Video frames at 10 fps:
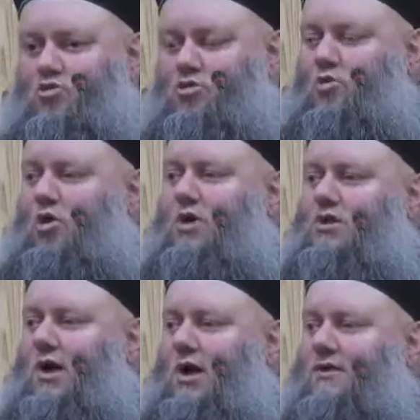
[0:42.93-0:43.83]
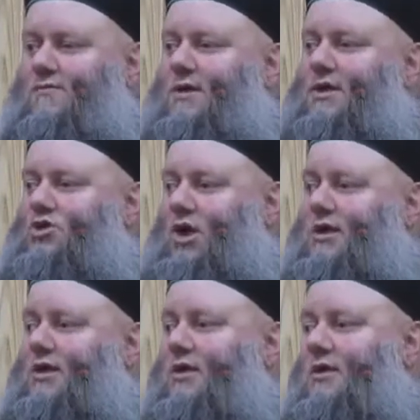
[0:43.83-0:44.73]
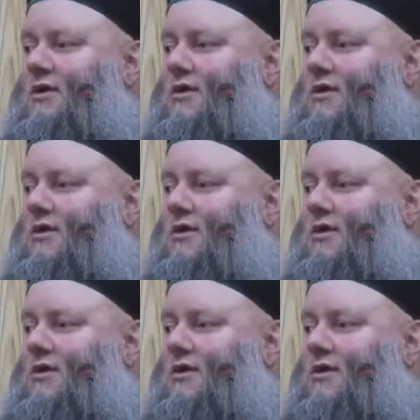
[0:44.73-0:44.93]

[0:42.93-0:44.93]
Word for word: Bunu böyle tarif edecek.